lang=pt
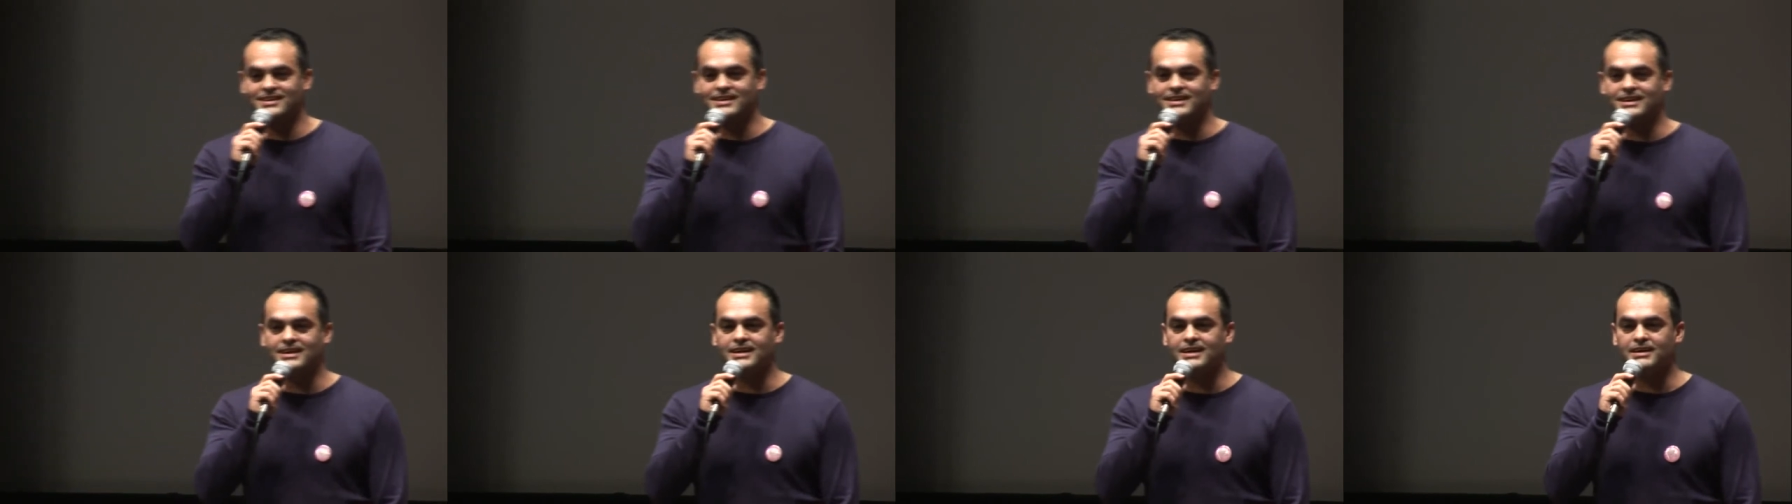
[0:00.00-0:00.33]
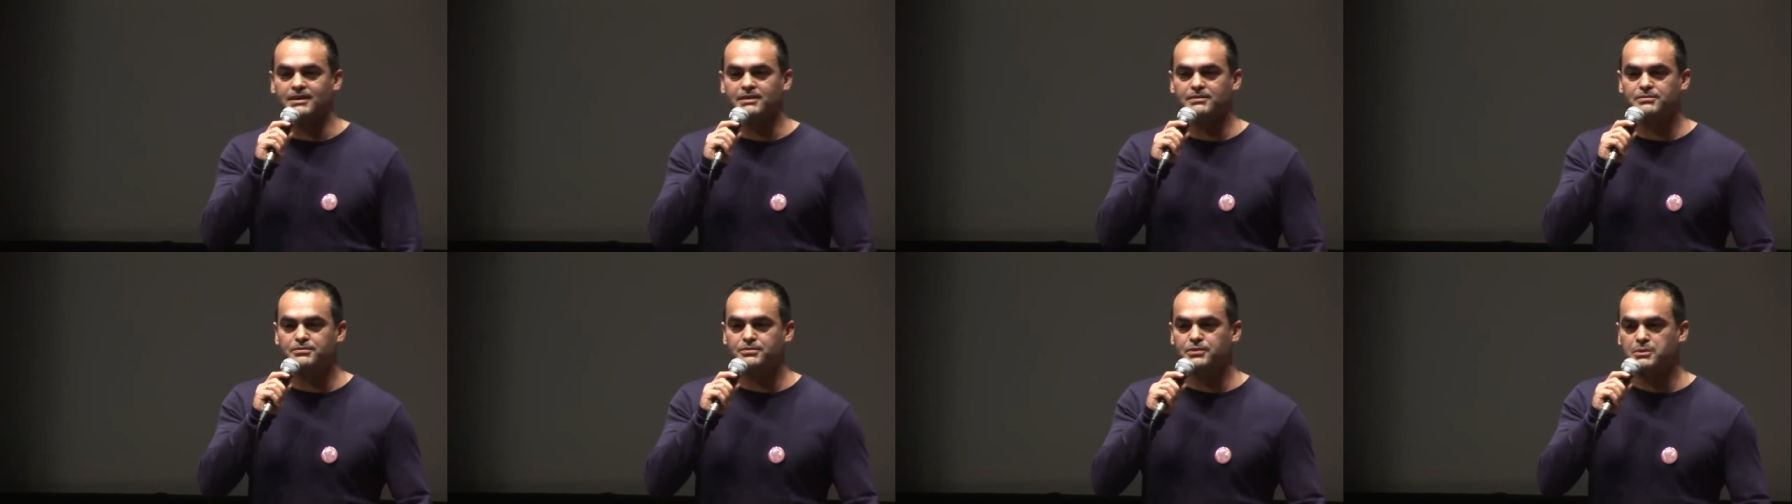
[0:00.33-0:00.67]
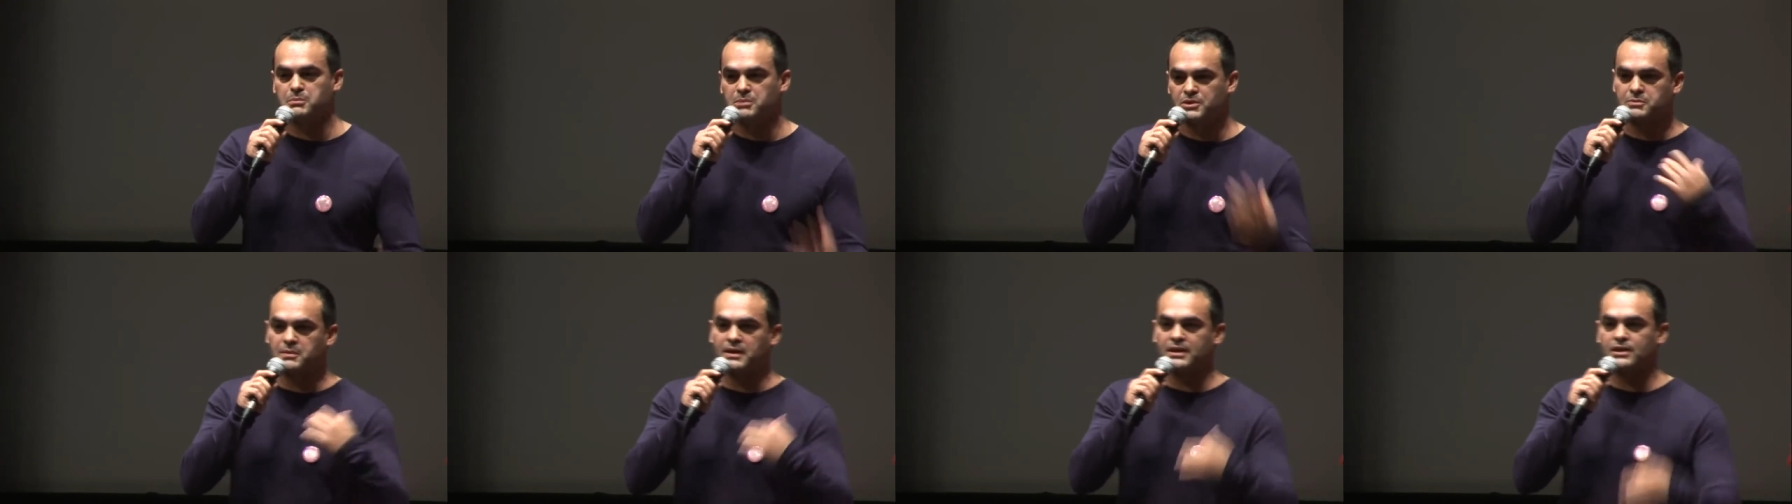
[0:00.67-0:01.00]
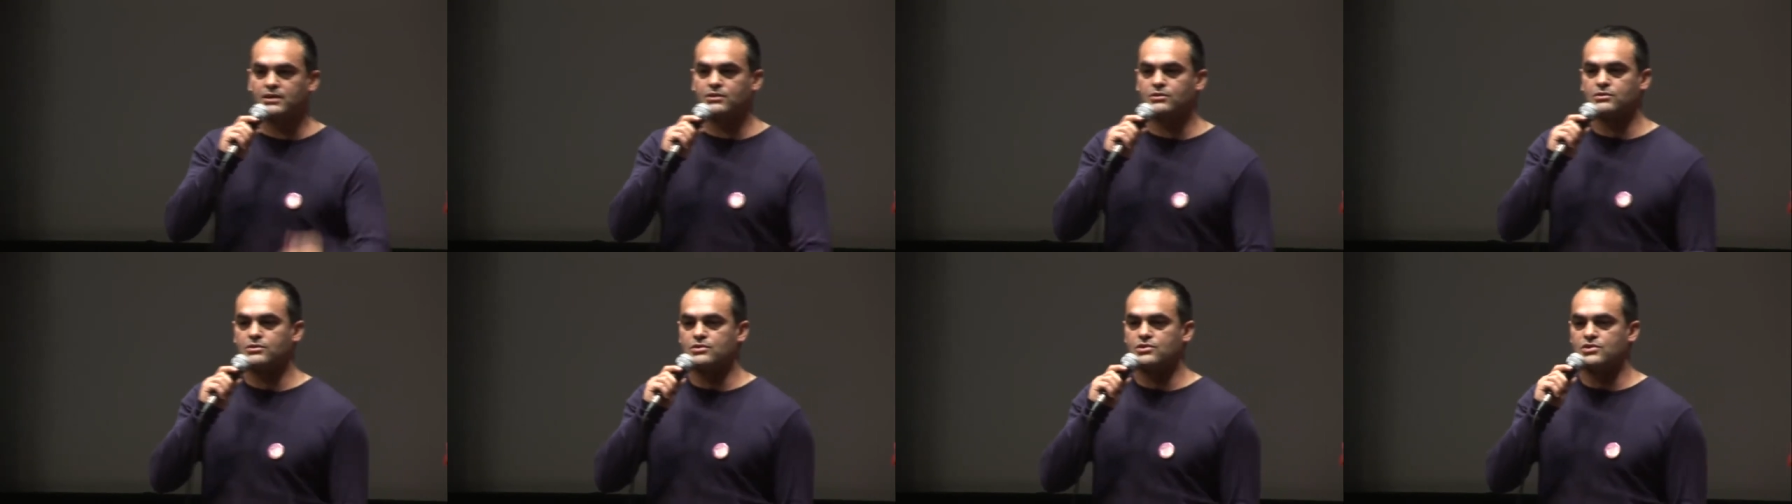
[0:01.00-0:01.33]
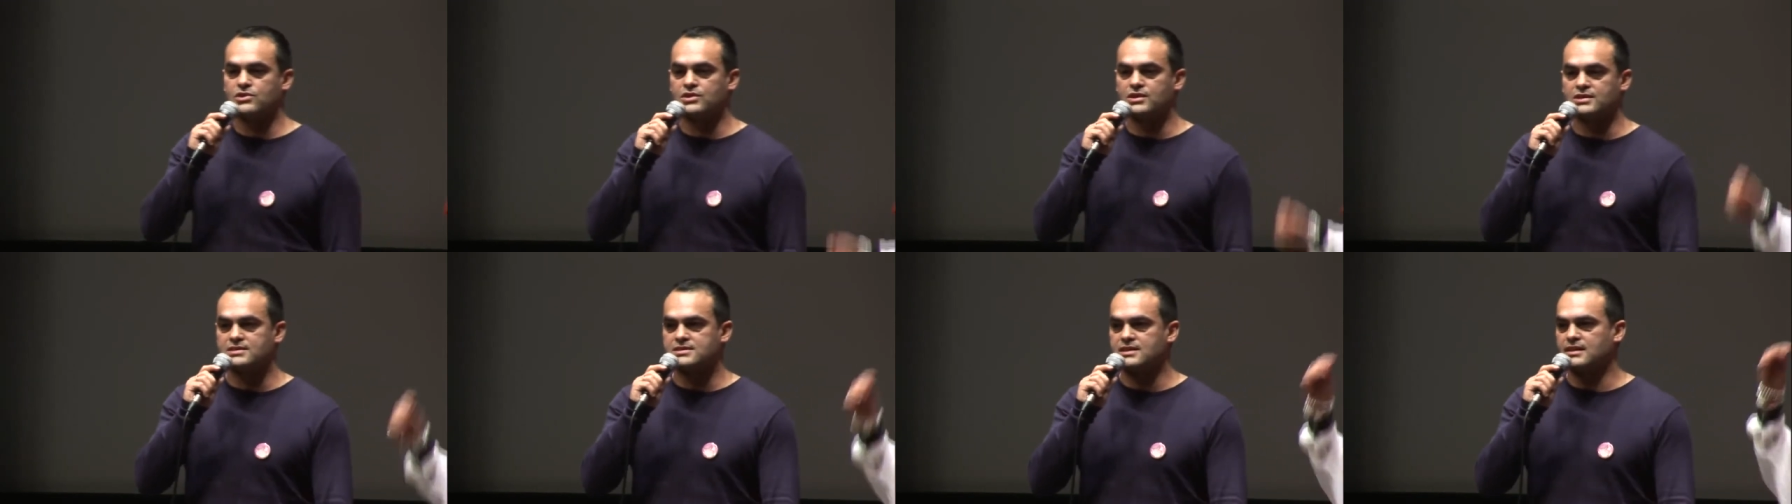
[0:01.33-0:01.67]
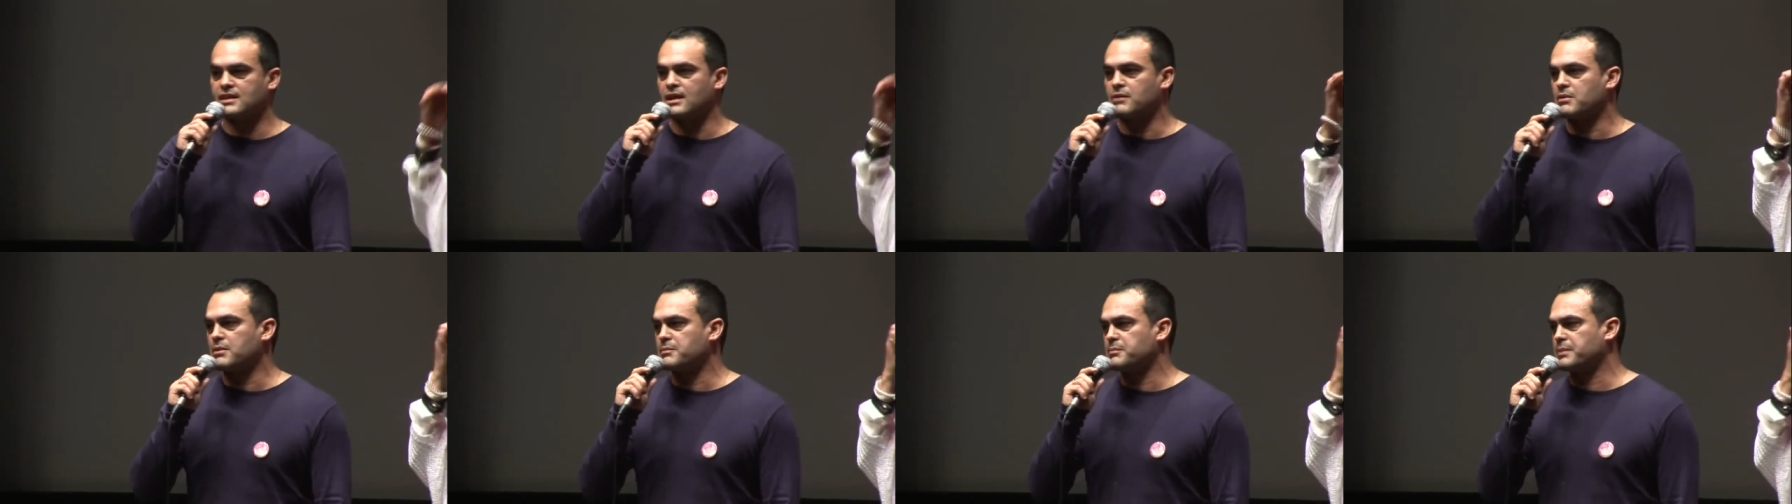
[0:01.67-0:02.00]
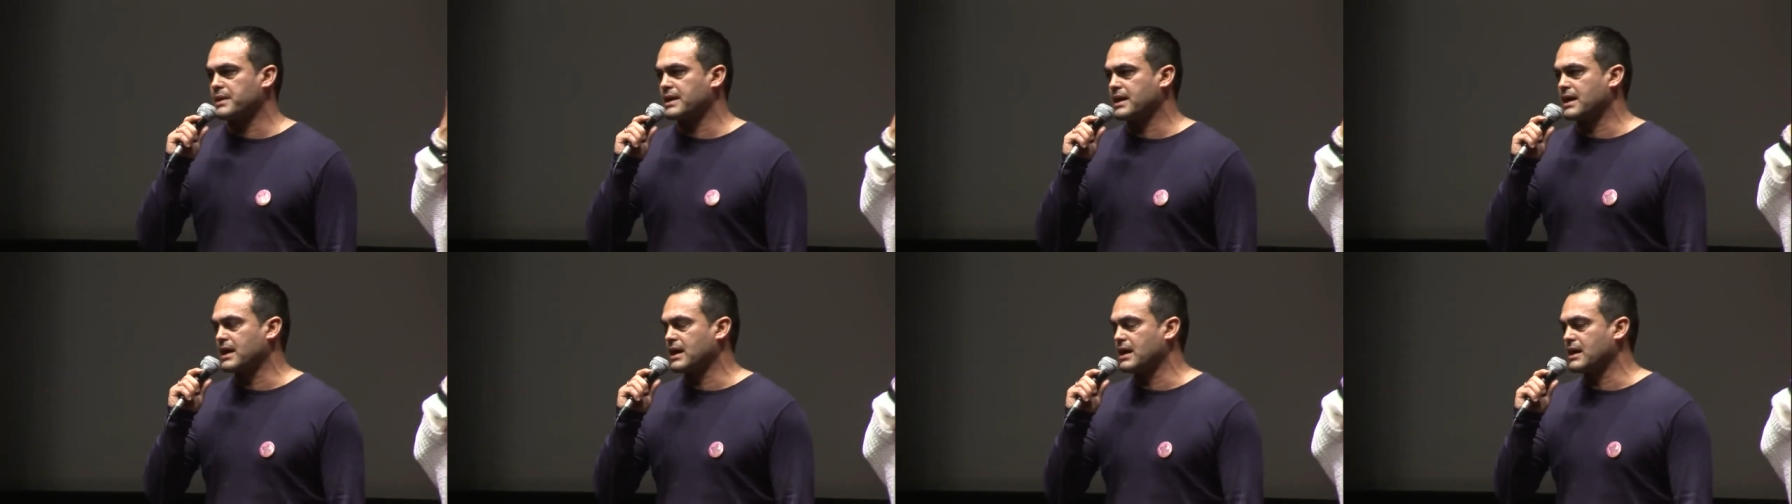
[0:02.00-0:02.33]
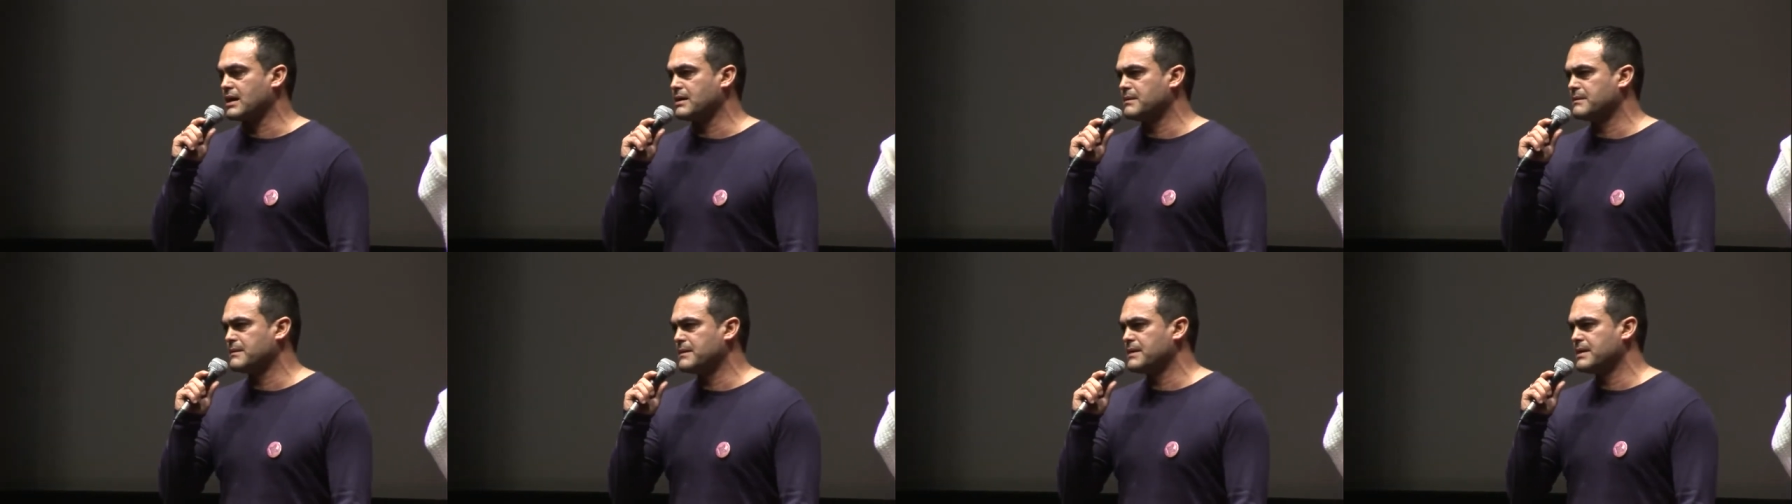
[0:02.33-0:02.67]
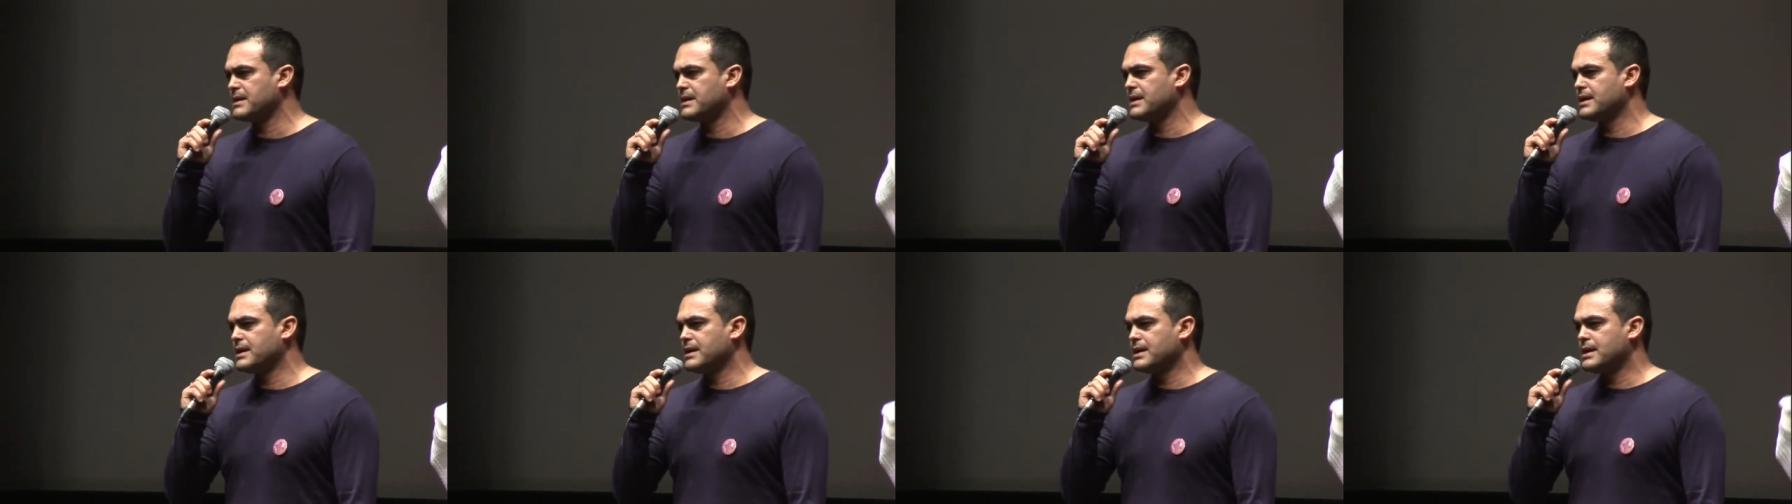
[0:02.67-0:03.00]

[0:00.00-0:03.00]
Uh, eh, fui uma tomada de consciência de há um ano para cá.